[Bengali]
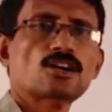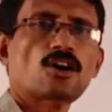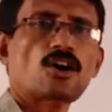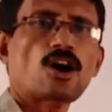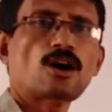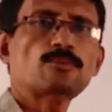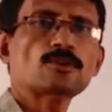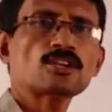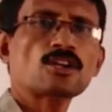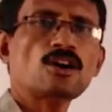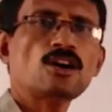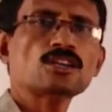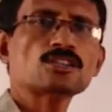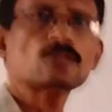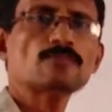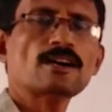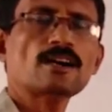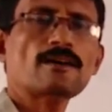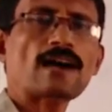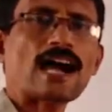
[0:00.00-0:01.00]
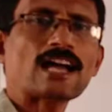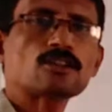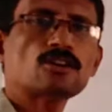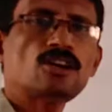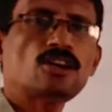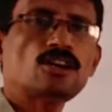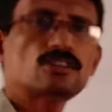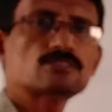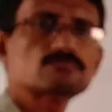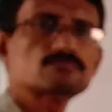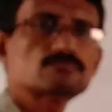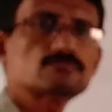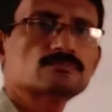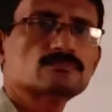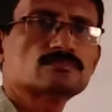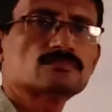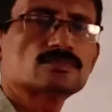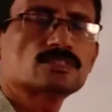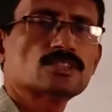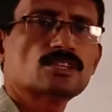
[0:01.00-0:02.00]
অবরোহণ এবং আরোহণ
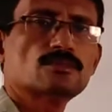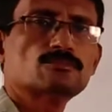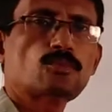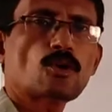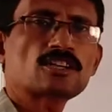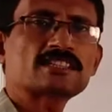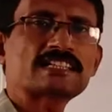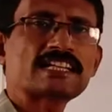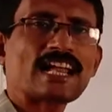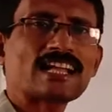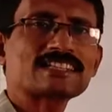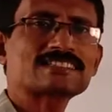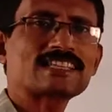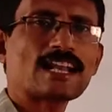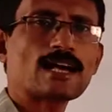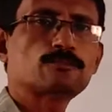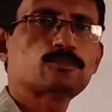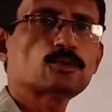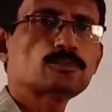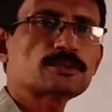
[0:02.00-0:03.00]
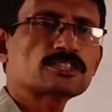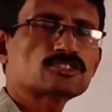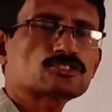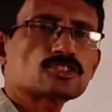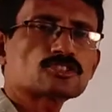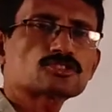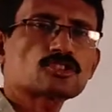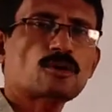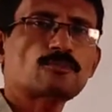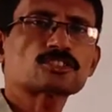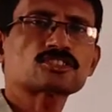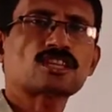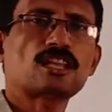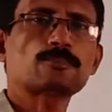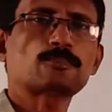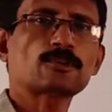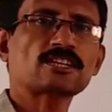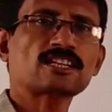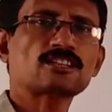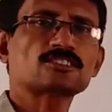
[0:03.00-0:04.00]
প্রক্রিয়ার দ্বারা ভূপৃষ্ঠ সমতলে
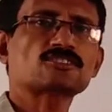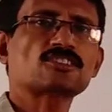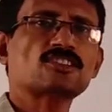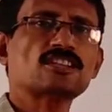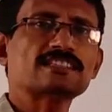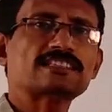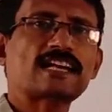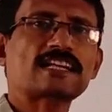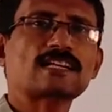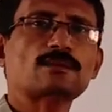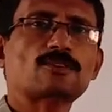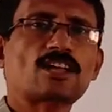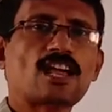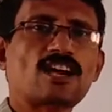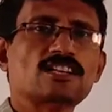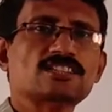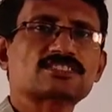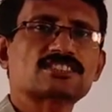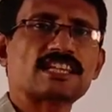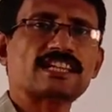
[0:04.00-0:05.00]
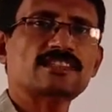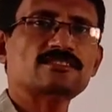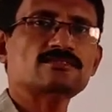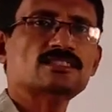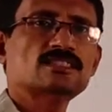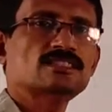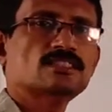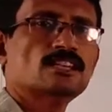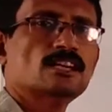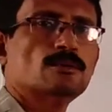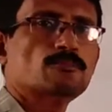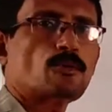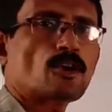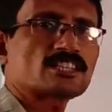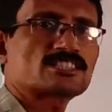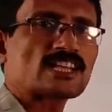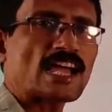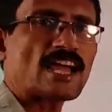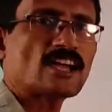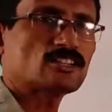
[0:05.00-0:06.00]
পরিণত হলে তাকে বলা হয়েছে
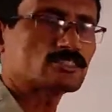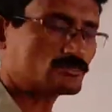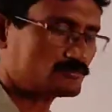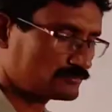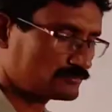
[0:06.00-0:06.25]
পর্যায়ন